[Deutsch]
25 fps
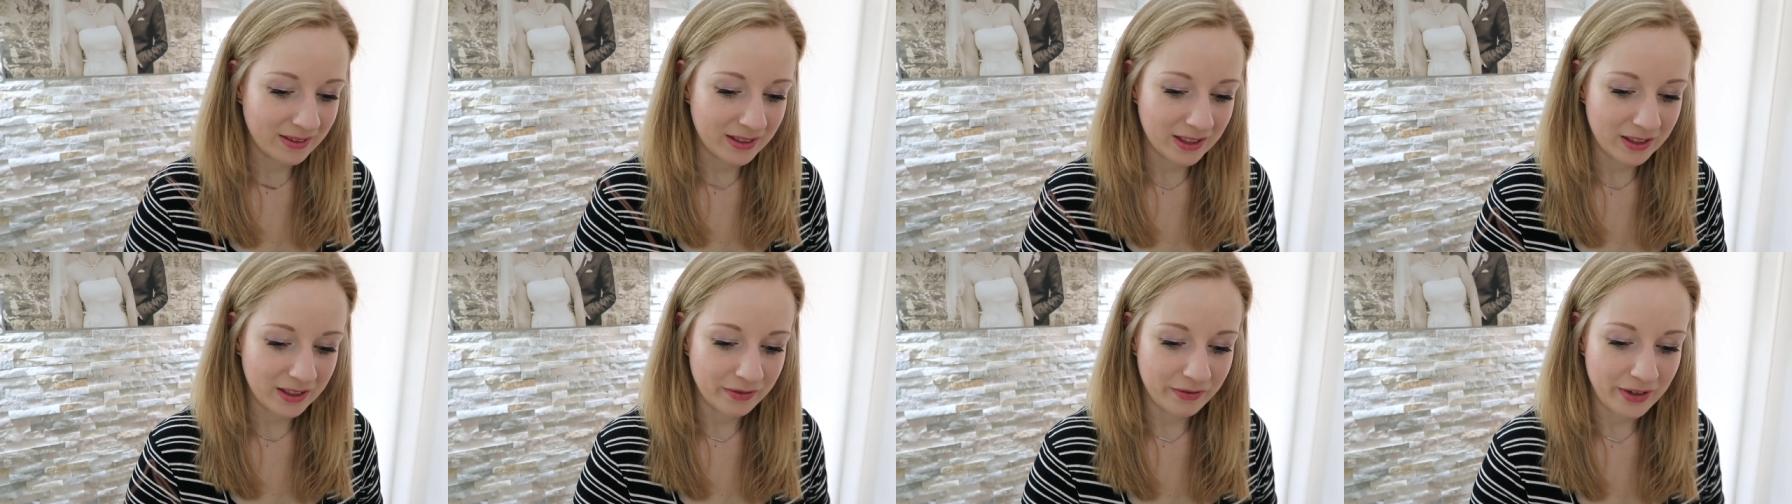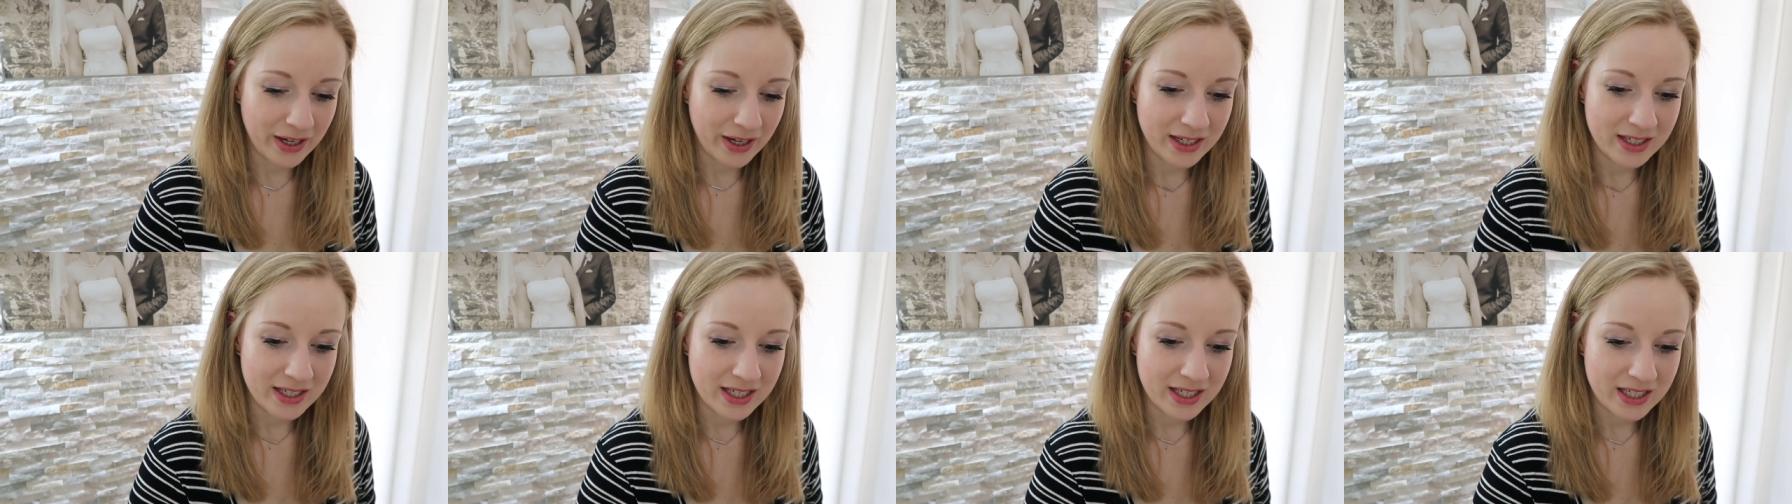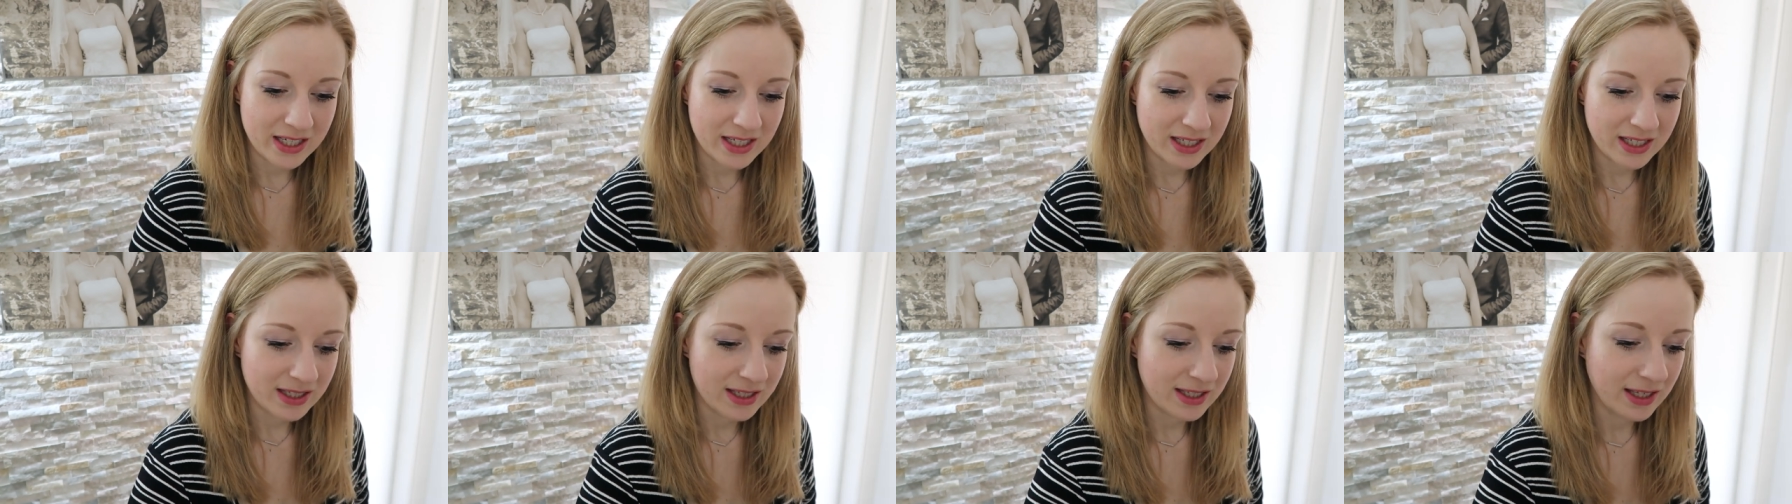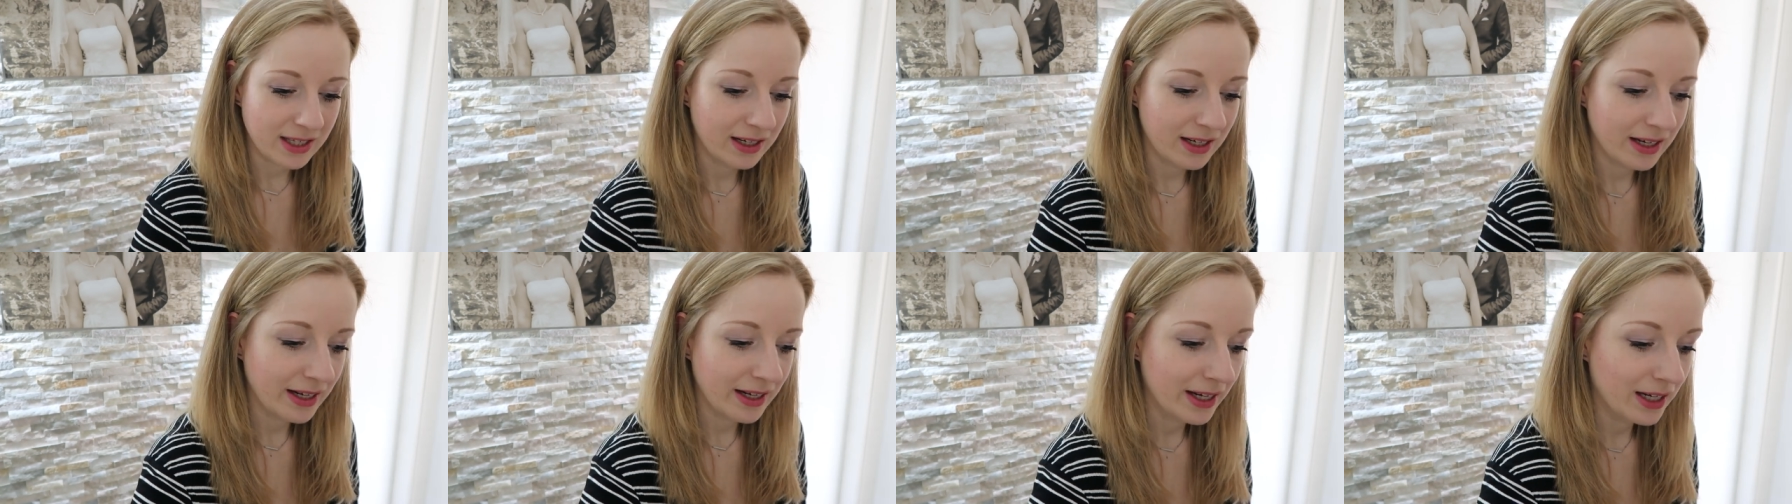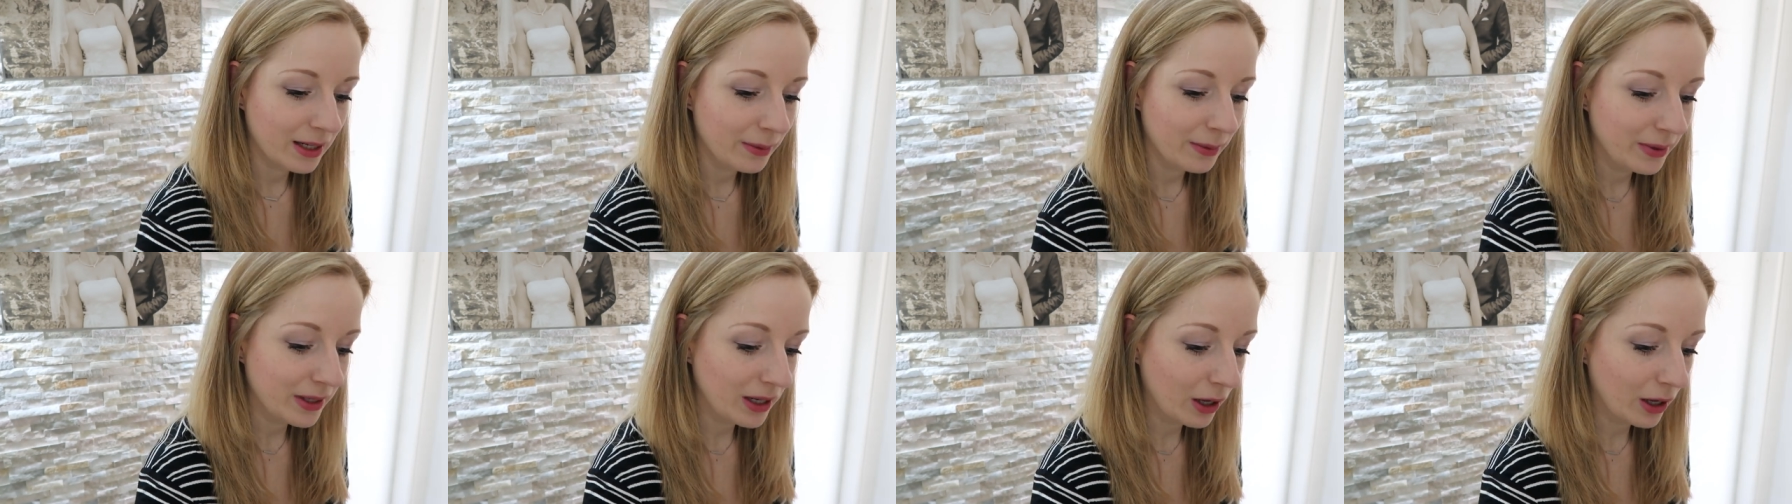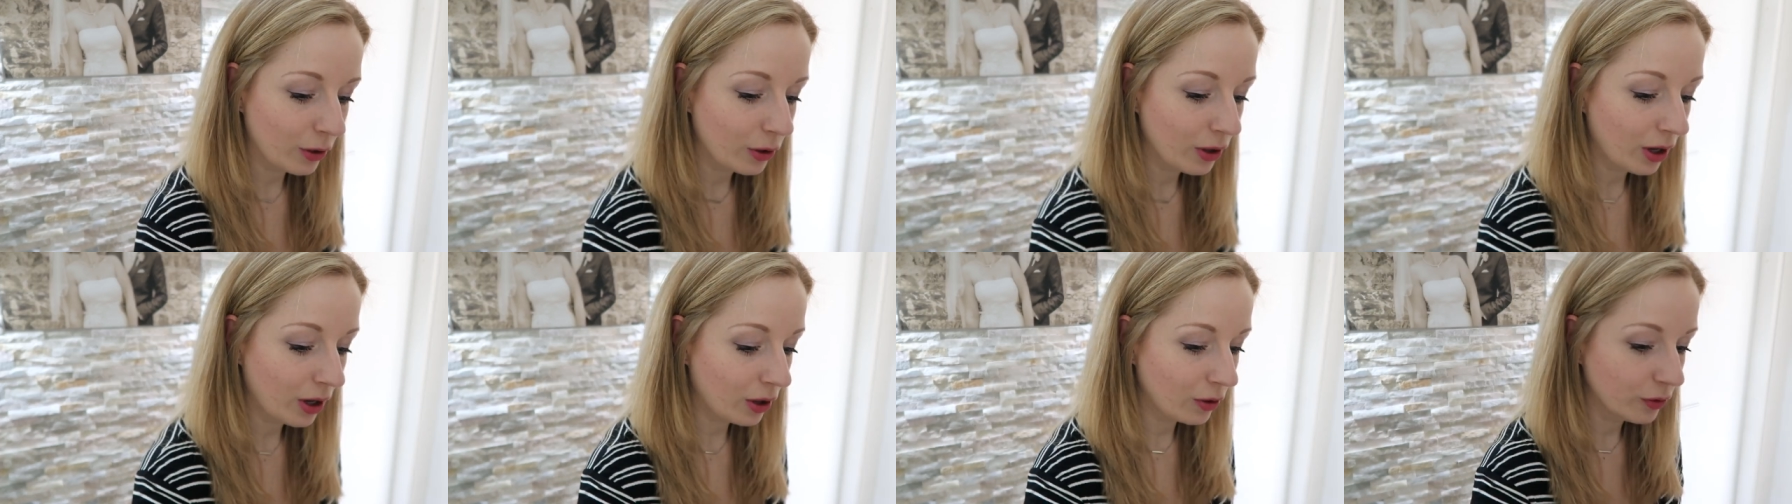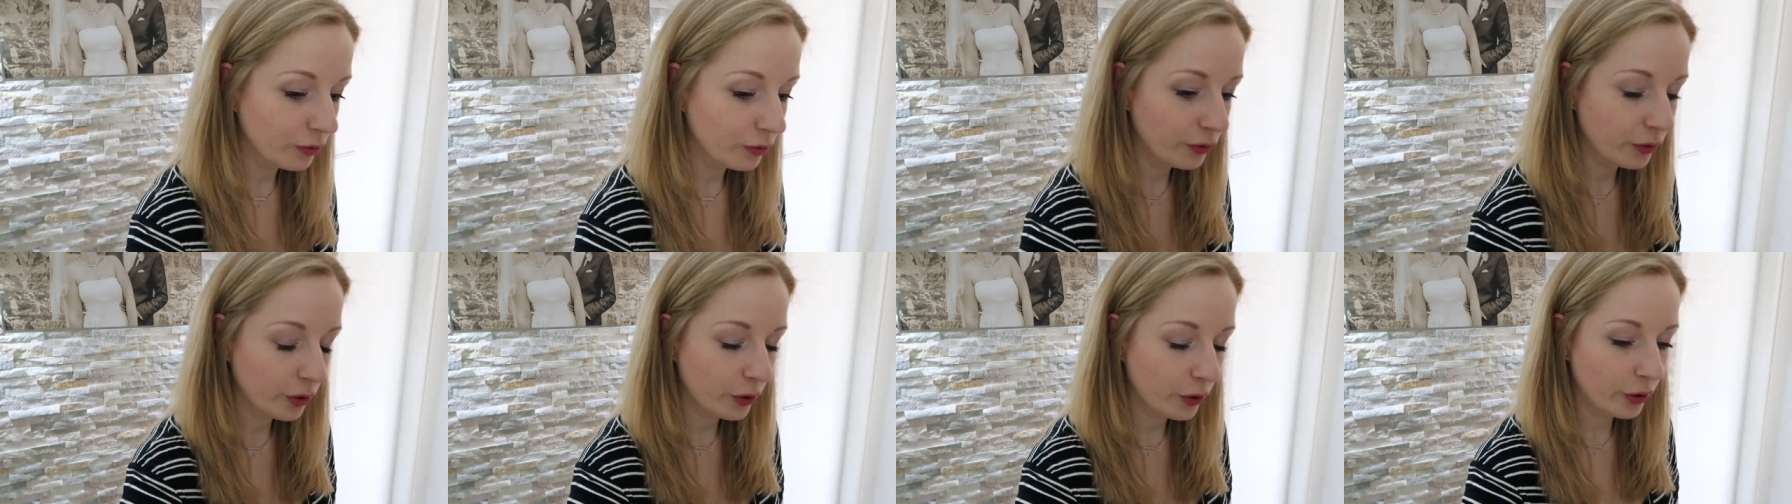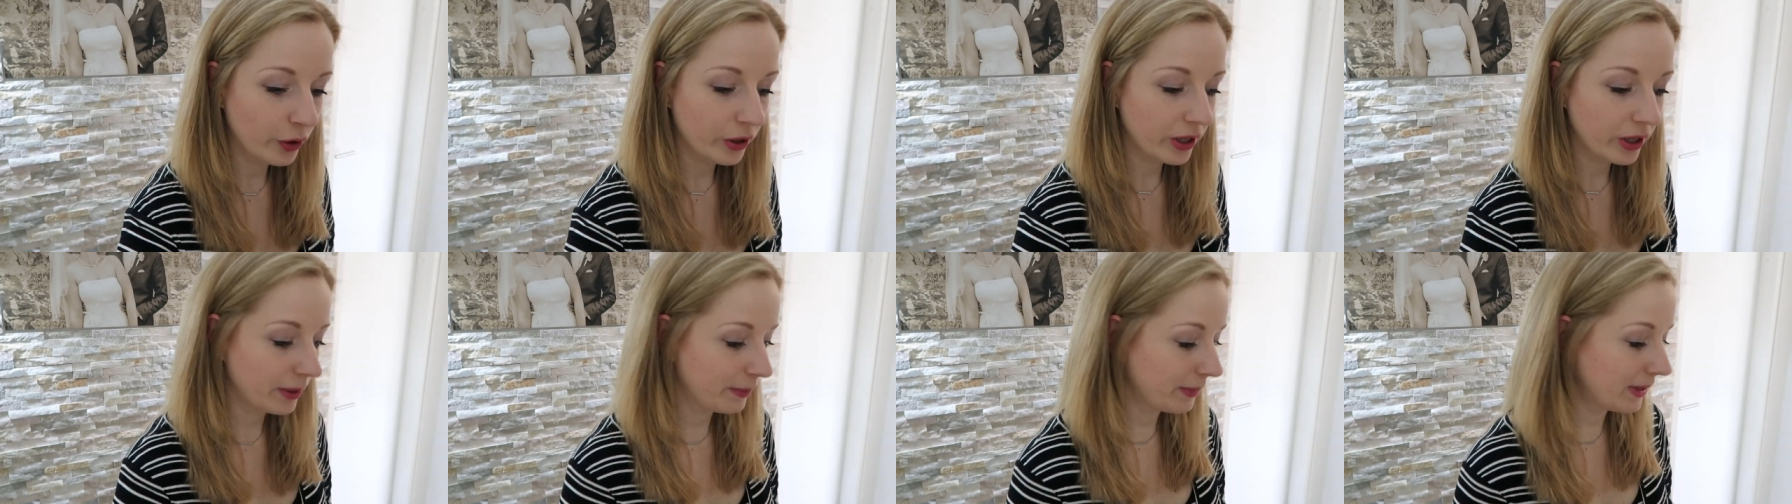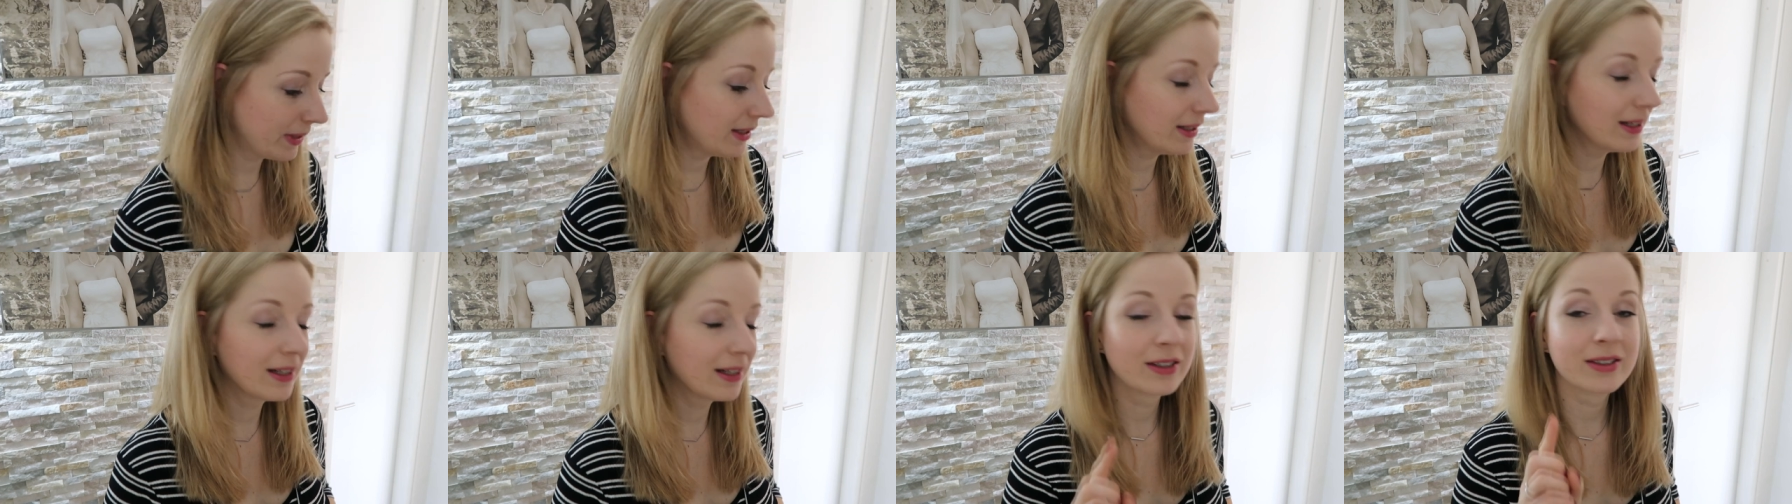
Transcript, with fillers: Die werde ich jetzt dann nachher nämlich auch aufräumen.